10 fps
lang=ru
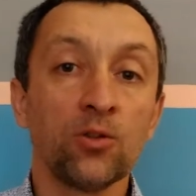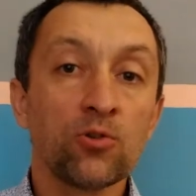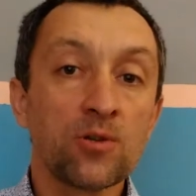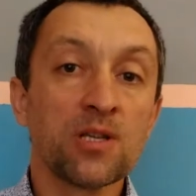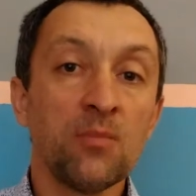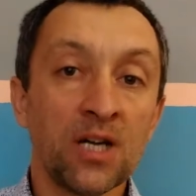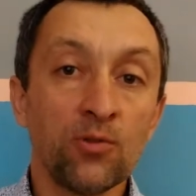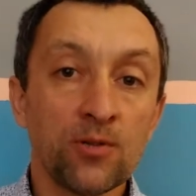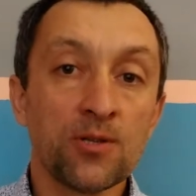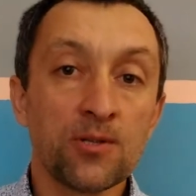То же самое
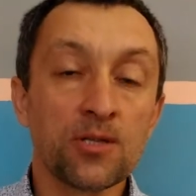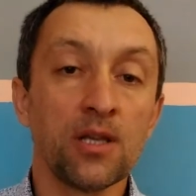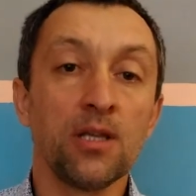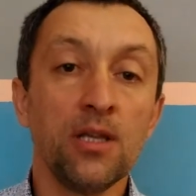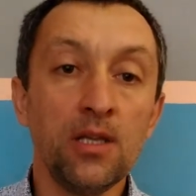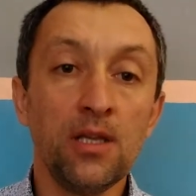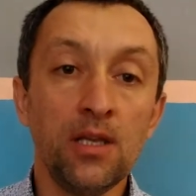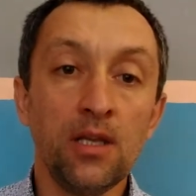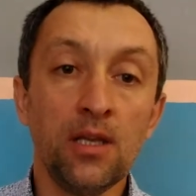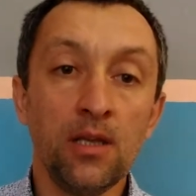относится
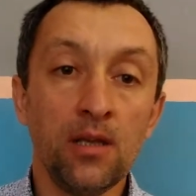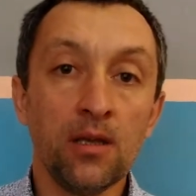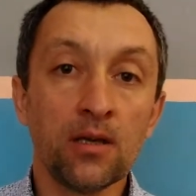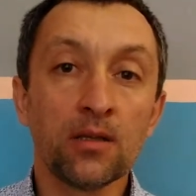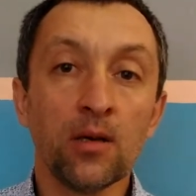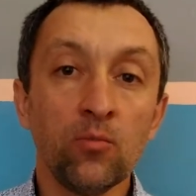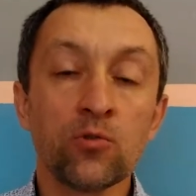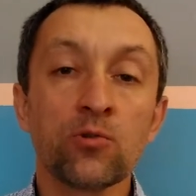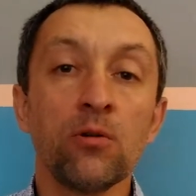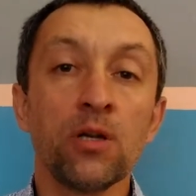и к
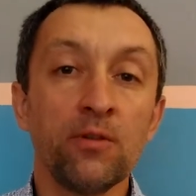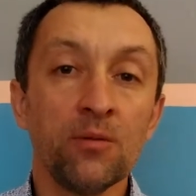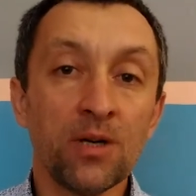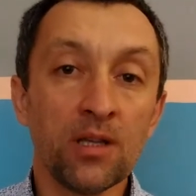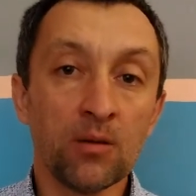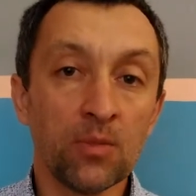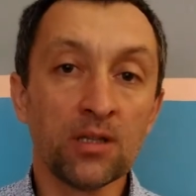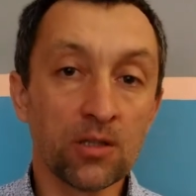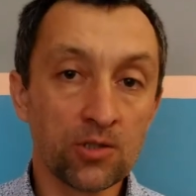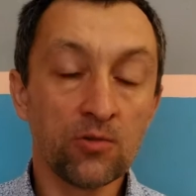тому, сколько внимания
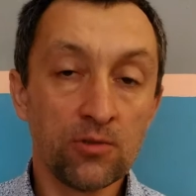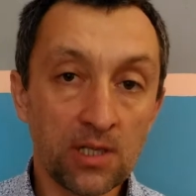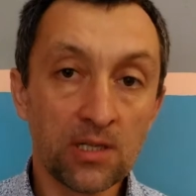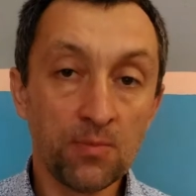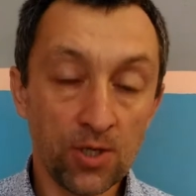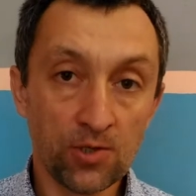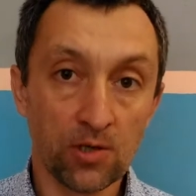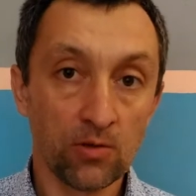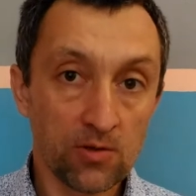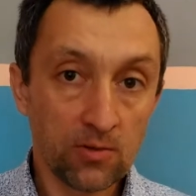мы должны уделять
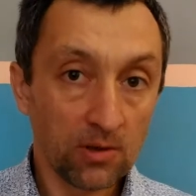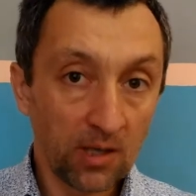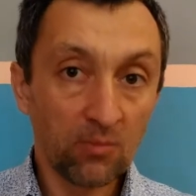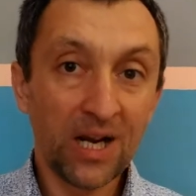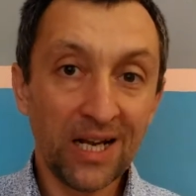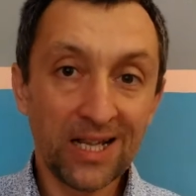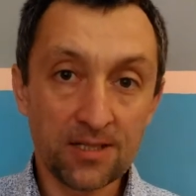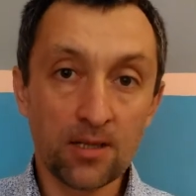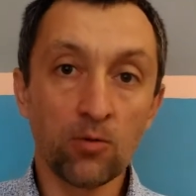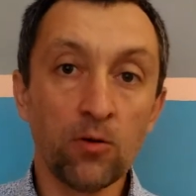пище. То есть вот
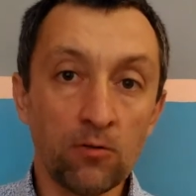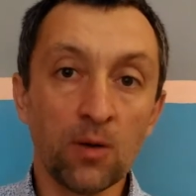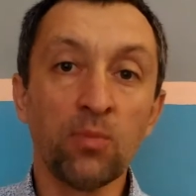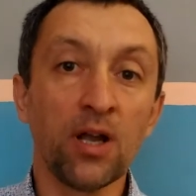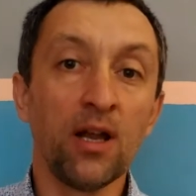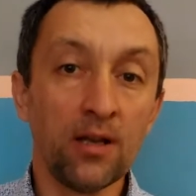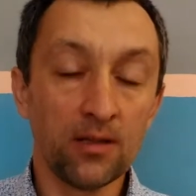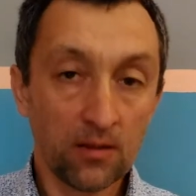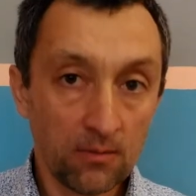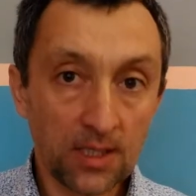нормальное, здоровое,
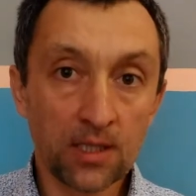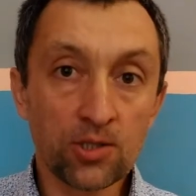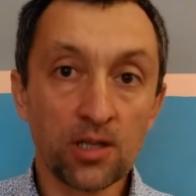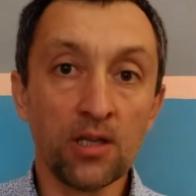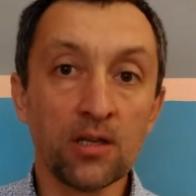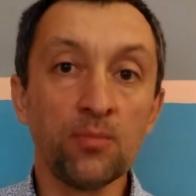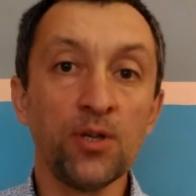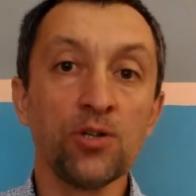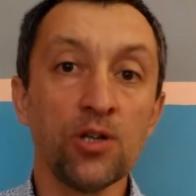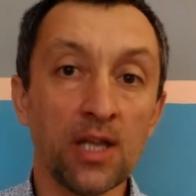правильное отношение к
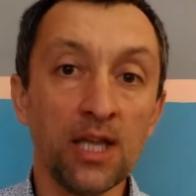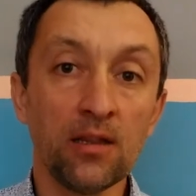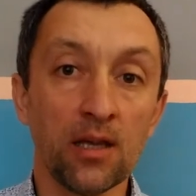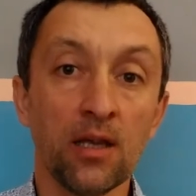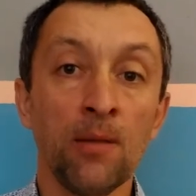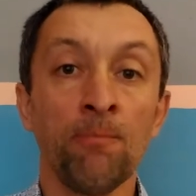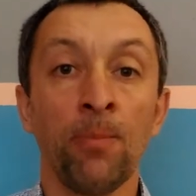пище – это